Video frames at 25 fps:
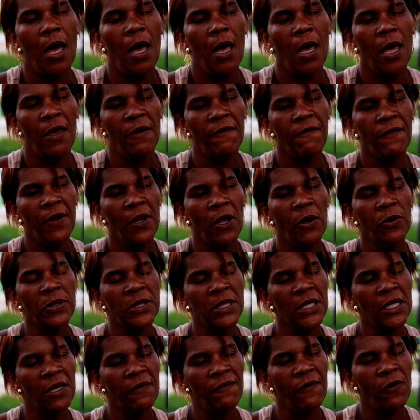Aí veio logo em
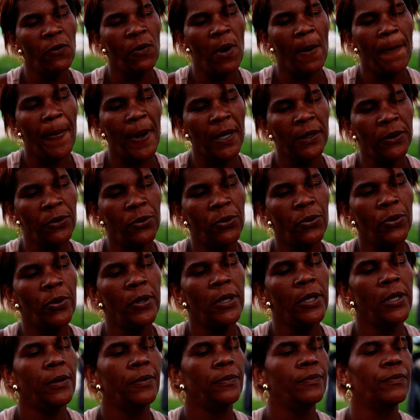seguida veio uma
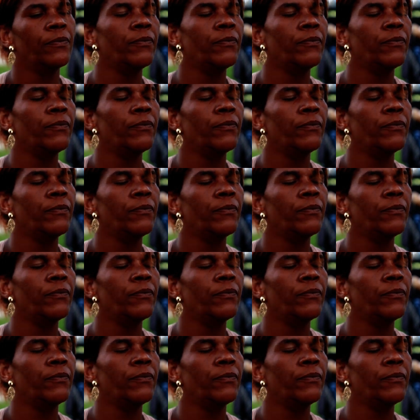patrulha.